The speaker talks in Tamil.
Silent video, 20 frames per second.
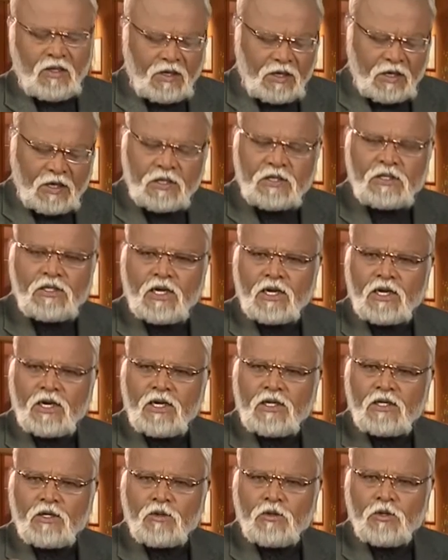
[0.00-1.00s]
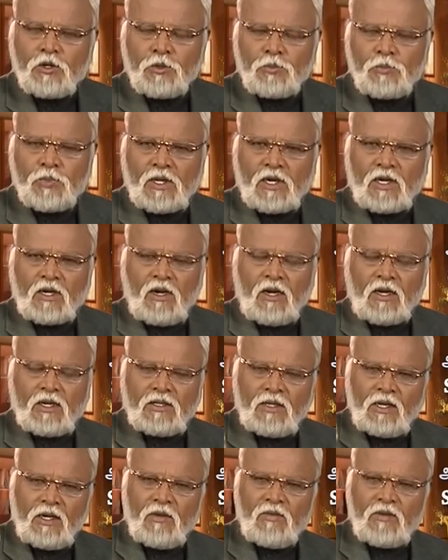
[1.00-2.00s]
இந்த நிகழ்ச்சியை
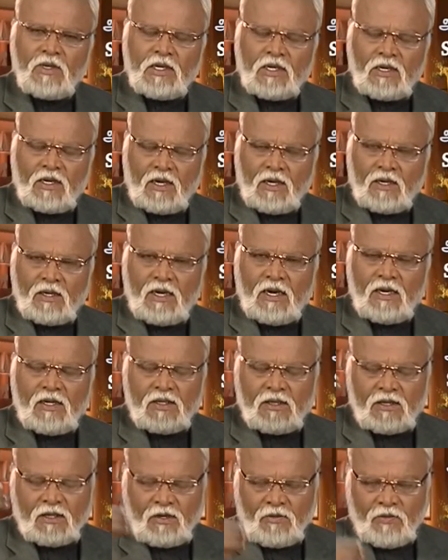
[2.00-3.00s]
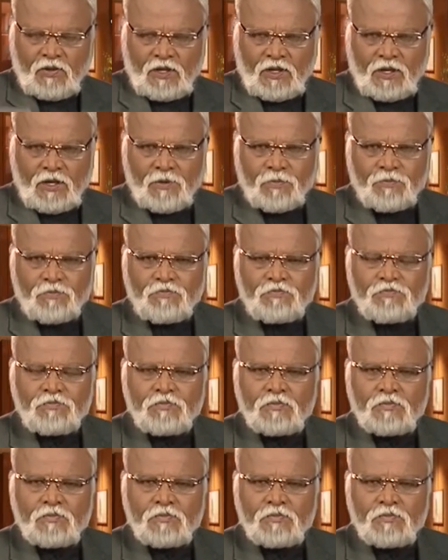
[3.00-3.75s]
கேட்டுக்கொண்டிருப்பதற்காக தேவனுக்கு நான் நன்றி தெரிவிக்கிறேன்